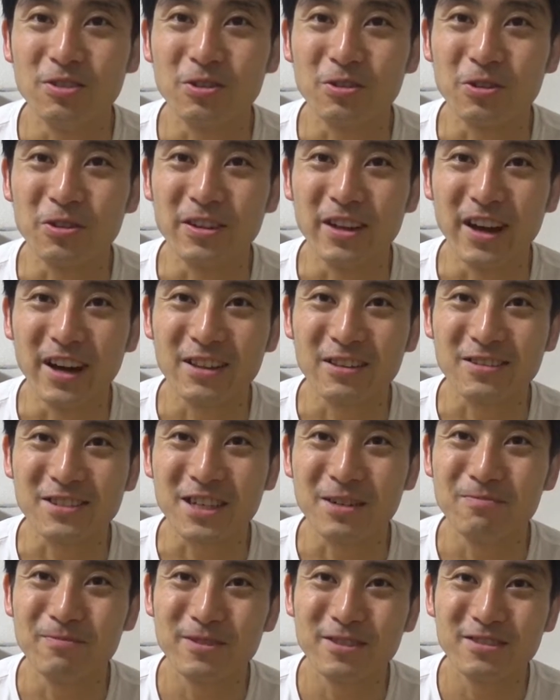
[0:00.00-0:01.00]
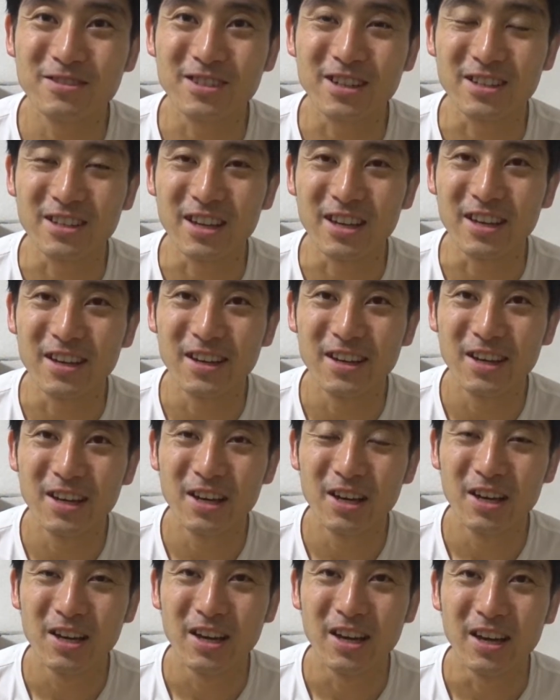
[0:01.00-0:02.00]
うことであと3分ぐらいで、
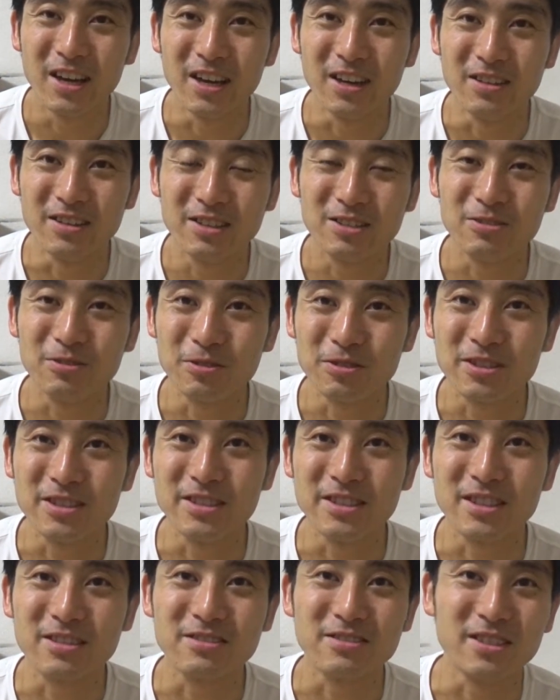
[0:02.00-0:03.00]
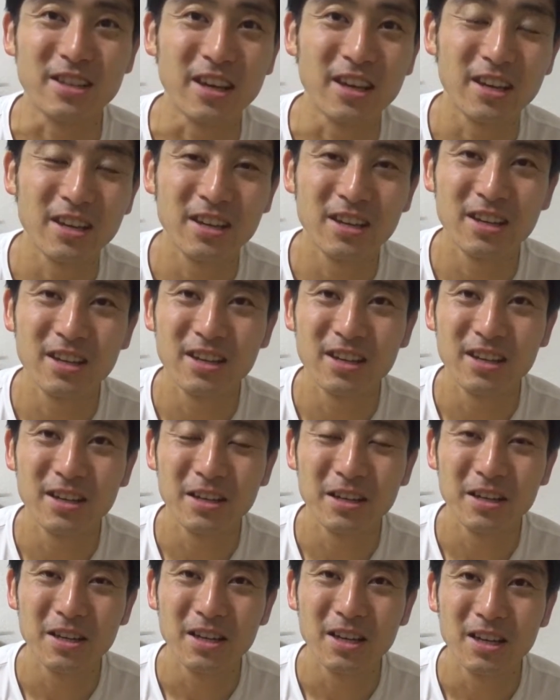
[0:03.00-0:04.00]
えー、24時になるんで
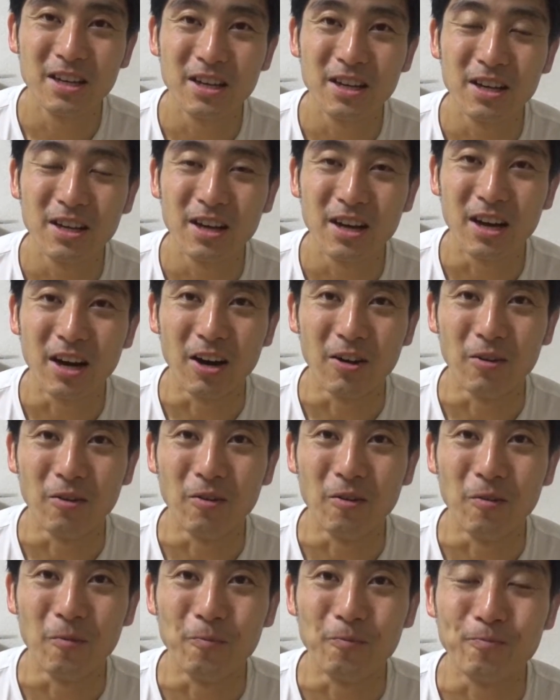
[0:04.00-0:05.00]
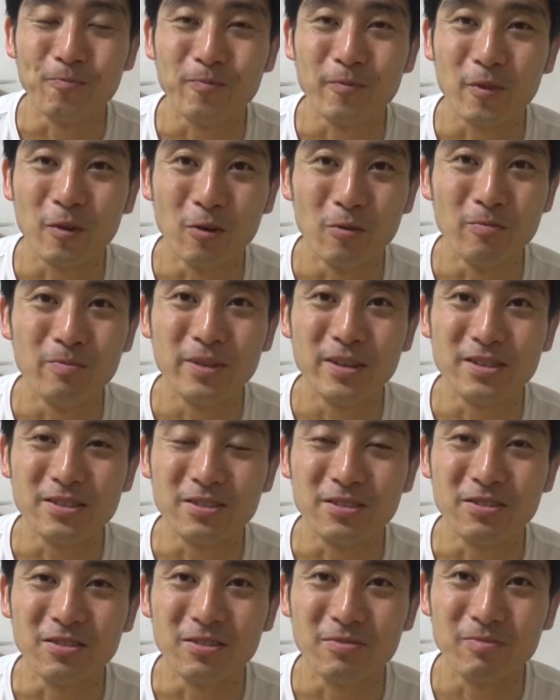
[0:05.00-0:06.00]
あのホームページ
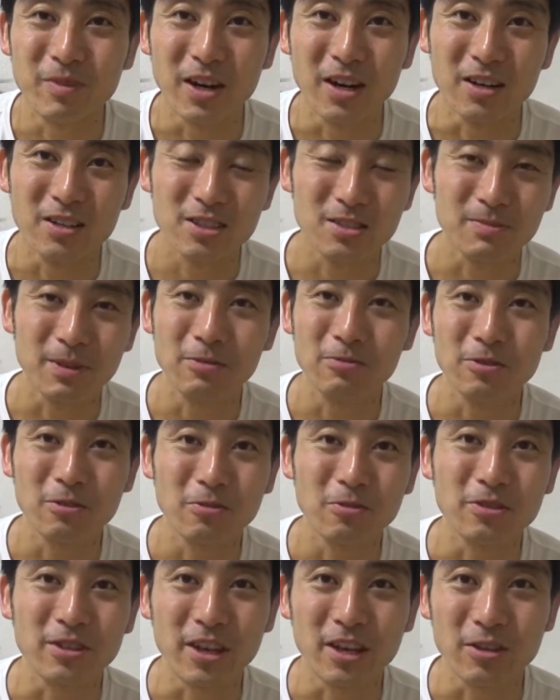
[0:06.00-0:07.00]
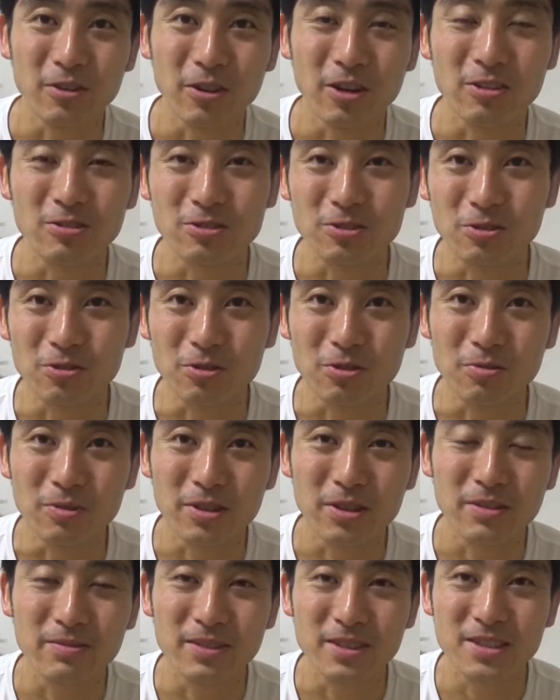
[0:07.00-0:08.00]
の、まあ、スマホの方で予約しようと思っ
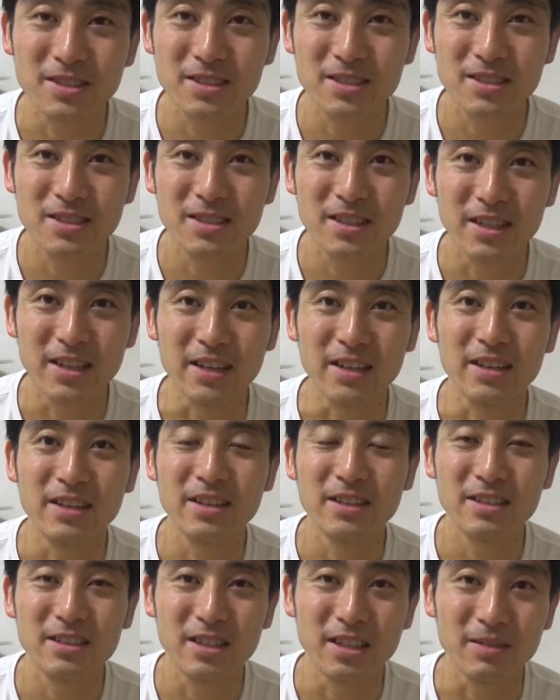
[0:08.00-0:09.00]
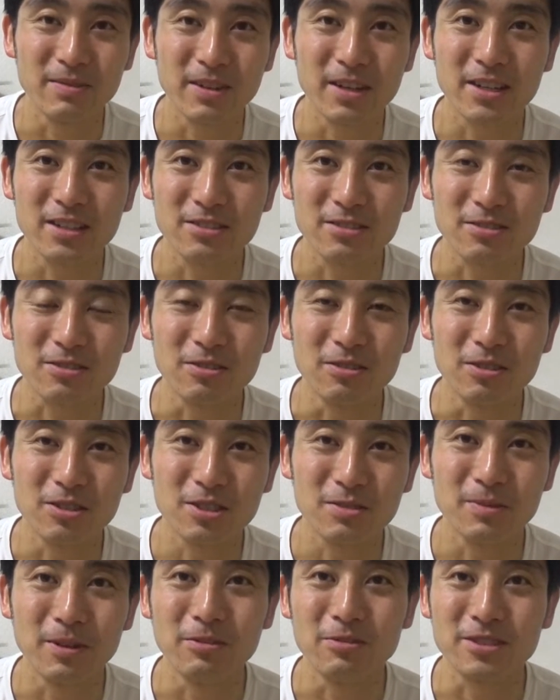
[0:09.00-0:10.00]
てます、はい、で今からちょっと
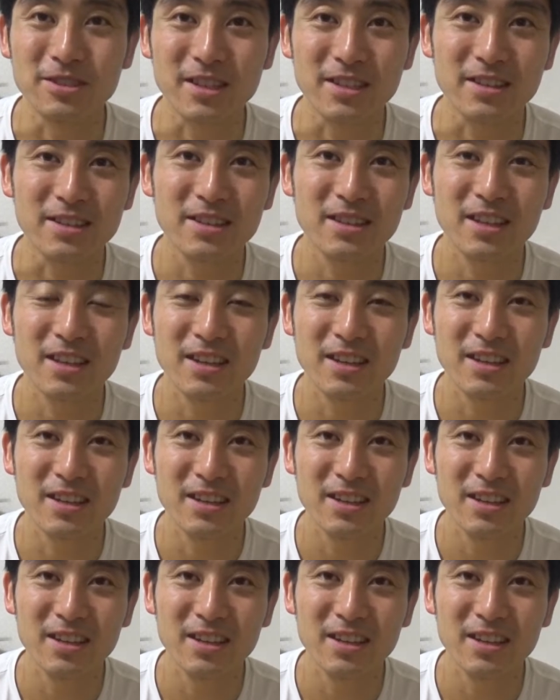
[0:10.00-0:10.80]
スマホを使って、